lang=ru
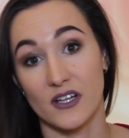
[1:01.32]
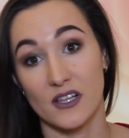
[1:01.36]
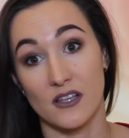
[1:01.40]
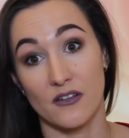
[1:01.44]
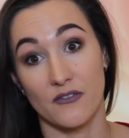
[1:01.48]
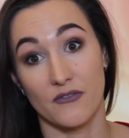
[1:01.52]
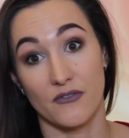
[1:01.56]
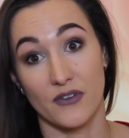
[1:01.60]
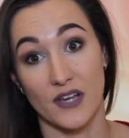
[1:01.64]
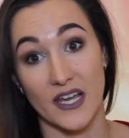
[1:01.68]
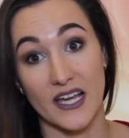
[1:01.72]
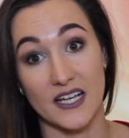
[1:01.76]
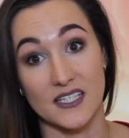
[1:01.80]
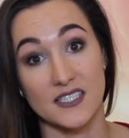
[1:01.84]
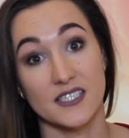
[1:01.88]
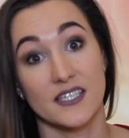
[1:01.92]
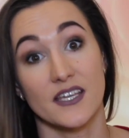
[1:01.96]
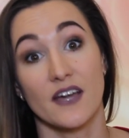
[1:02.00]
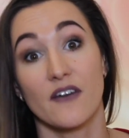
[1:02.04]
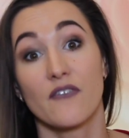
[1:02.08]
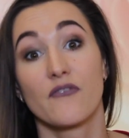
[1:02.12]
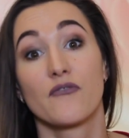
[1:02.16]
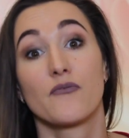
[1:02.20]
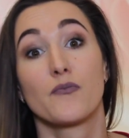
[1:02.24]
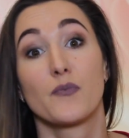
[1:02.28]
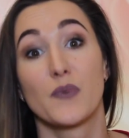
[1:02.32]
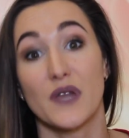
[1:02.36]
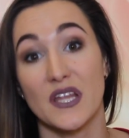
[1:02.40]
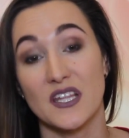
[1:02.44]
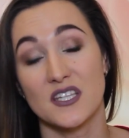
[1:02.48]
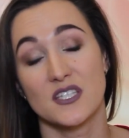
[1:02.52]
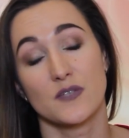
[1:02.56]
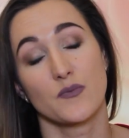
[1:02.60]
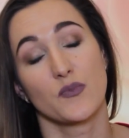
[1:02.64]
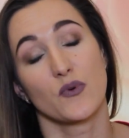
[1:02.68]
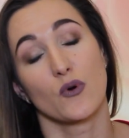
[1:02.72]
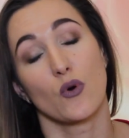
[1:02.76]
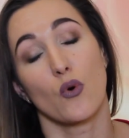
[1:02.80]
Vela Flex. Я, в
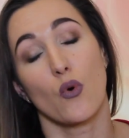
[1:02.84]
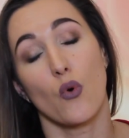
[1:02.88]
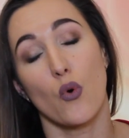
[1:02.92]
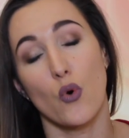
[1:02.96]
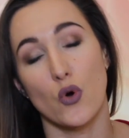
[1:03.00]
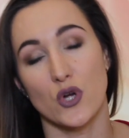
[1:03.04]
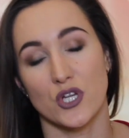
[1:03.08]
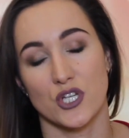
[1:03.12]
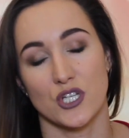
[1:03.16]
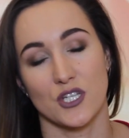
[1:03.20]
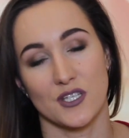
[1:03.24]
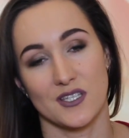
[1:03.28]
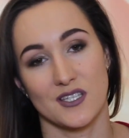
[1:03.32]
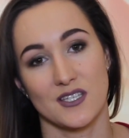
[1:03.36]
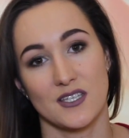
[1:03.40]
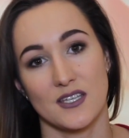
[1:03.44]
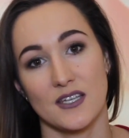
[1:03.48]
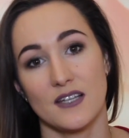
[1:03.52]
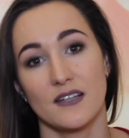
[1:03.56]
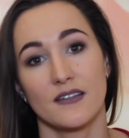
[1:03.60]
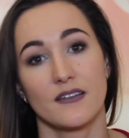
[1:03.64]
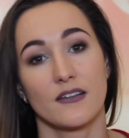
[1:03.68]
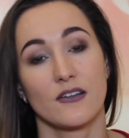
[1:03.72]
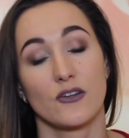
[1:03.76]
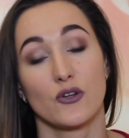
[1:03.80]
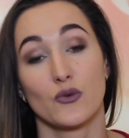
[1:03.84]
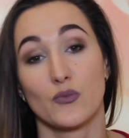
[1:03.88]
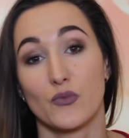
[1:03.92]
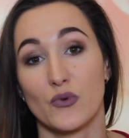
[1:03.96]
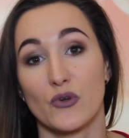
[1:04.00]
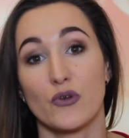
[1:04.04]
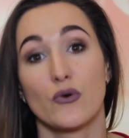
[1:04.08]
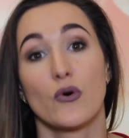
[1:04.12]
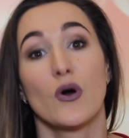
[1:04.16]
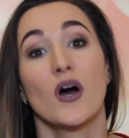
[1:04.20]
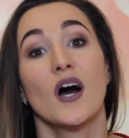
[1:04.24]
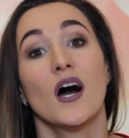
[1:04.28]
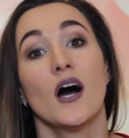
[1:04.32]
принципе, очень сильно
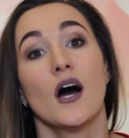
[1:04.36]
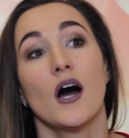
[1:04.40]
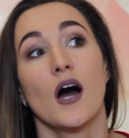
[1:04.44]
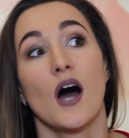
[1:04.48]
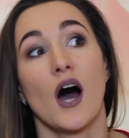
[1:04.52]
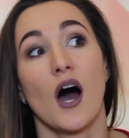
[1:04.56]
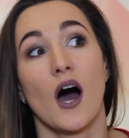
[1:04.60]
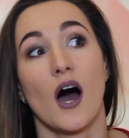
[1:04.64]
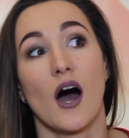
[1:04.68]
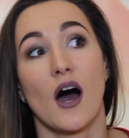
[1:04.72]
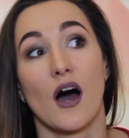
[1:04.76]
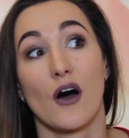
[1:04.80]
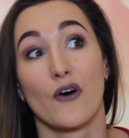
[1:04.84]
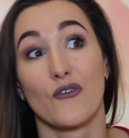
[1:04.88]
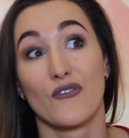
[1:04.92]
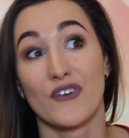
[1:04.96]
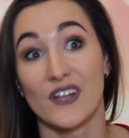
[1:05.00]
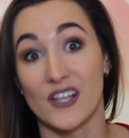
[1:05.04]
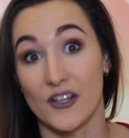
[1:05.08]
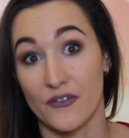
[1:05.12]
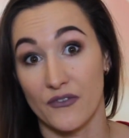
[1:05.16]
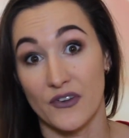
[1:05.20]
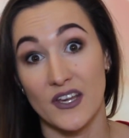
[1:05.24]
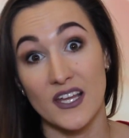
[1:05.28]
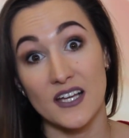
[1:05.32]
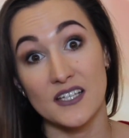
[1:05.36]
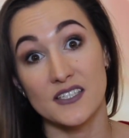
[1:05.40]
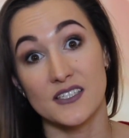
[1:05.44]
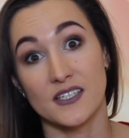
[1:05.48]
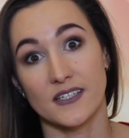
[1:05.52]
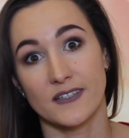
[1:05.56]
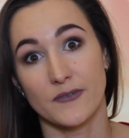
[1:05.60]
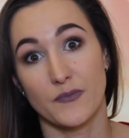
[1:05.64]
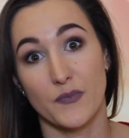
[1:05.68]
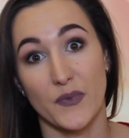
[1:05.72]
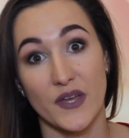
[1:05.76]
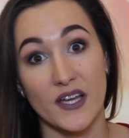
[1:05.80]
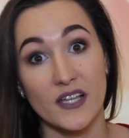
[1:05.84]
люблю э, Vela Flex,
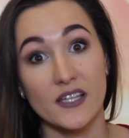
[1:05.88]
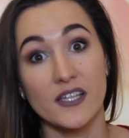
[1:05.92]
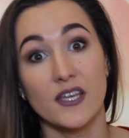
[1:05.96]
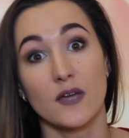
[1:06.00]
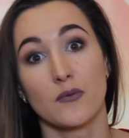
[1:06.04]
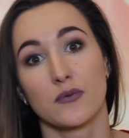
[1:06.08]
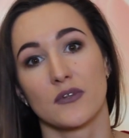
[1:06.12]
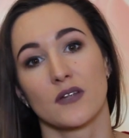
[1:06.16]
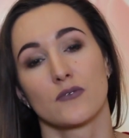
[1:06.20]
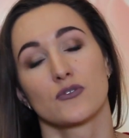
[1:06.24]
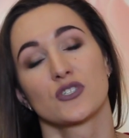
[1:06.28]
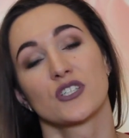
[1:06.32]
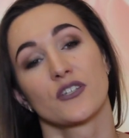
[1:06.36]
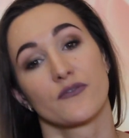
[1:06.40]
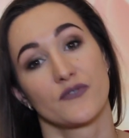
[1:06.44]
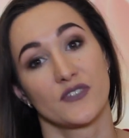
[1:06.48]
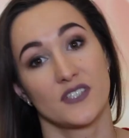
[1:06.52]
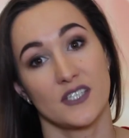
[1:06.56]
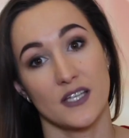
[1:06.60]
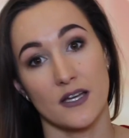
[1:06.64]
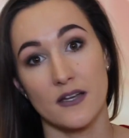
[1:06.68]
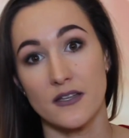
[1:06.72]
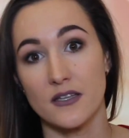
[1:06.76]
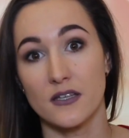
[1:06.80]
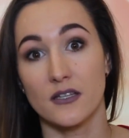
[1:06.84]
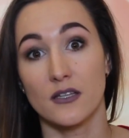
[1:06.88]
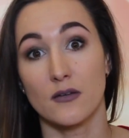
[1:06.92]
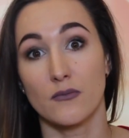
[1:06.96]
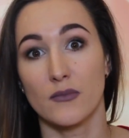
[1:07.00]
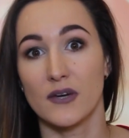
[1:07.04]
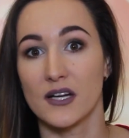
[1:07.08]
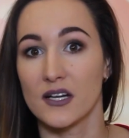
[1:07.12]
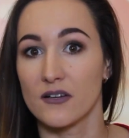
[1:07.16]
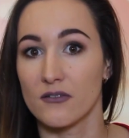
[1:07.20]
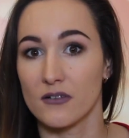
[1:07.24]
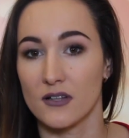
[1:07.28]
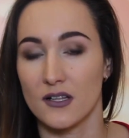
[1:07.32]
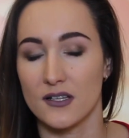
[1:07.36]
их пенки, потому что все они на
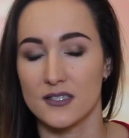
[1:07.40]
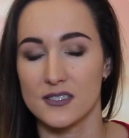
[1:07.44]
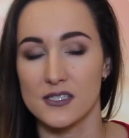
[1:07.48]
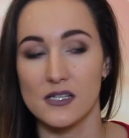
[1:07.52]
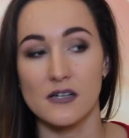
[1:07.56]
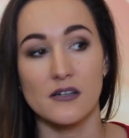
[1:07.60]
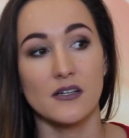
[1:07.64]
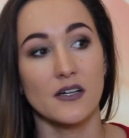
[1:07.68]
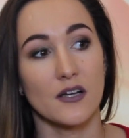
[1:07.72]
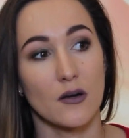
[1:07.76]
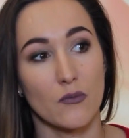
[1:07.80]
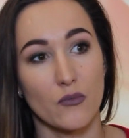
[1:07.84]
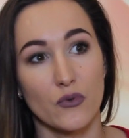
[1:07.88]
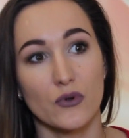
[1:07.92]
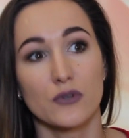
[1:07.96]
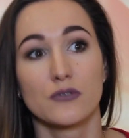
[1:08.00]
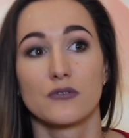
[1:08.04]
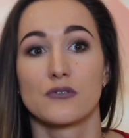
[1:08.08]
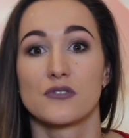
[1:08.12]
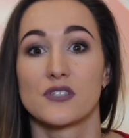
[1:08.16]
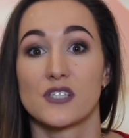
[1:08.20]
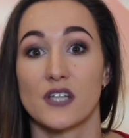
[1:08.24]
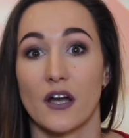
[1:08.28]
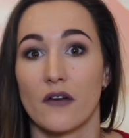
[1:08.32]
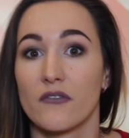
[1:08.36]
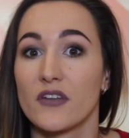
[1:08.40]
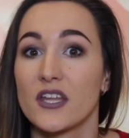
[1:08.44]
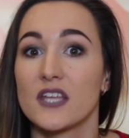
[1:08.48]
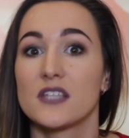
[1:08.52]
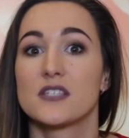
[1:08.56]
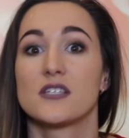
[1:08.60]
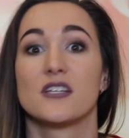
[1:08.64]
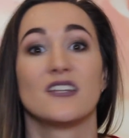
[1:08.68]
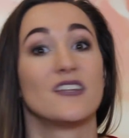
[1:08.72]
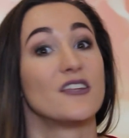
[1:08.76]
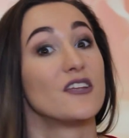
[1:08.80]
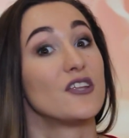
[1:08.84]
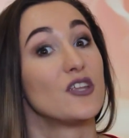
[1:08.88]
моих волосах работают
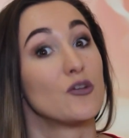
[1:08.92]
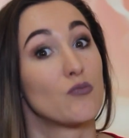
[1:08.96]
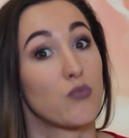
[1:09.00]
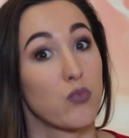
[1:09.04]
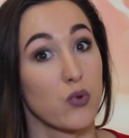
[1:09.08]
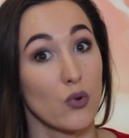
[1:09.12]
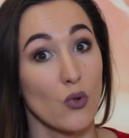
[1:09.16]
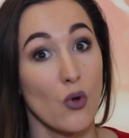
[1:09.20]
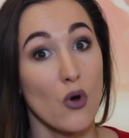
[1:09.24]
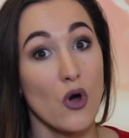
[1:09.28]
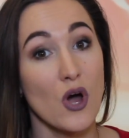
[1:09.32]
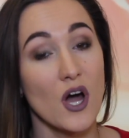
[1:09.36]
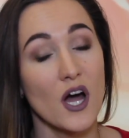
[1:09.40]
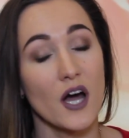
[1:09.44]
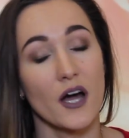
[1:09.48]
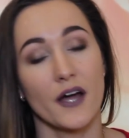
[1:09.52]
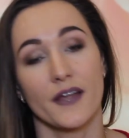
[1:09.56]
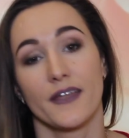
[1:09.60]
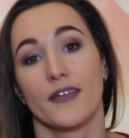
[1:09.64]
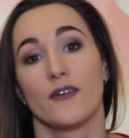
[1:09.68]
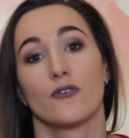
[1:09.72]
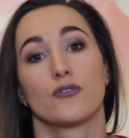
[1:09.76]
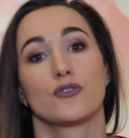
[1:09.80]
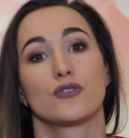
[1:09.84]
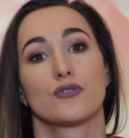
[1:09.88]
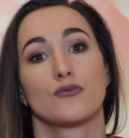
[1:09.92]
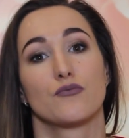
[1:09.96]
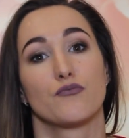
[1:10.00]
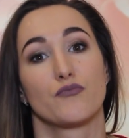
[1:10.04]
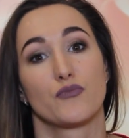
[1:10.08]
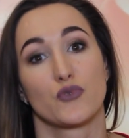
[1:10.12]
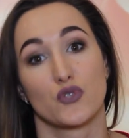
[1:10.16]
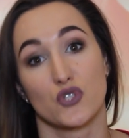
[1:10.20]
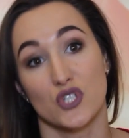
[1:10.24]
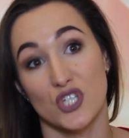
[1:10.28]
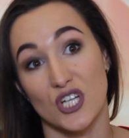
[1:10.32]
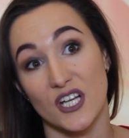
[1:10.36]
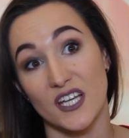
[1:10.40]
сравнительно неплохо, они
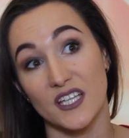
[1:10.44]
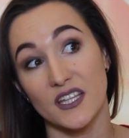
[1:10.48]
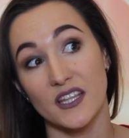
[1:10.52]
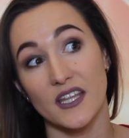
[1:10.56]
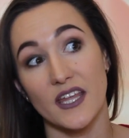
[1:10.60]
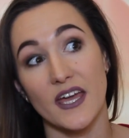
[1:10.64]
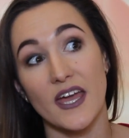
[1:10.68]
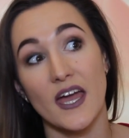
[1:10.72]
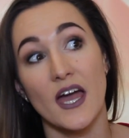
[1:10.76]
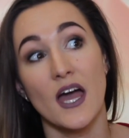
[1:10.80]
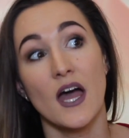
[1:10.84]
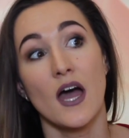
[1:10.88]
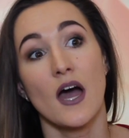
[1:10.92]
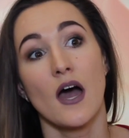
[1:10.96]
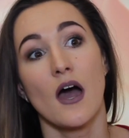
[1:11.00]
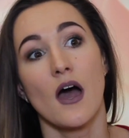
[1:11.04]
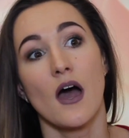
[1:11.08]
бюджетные, э,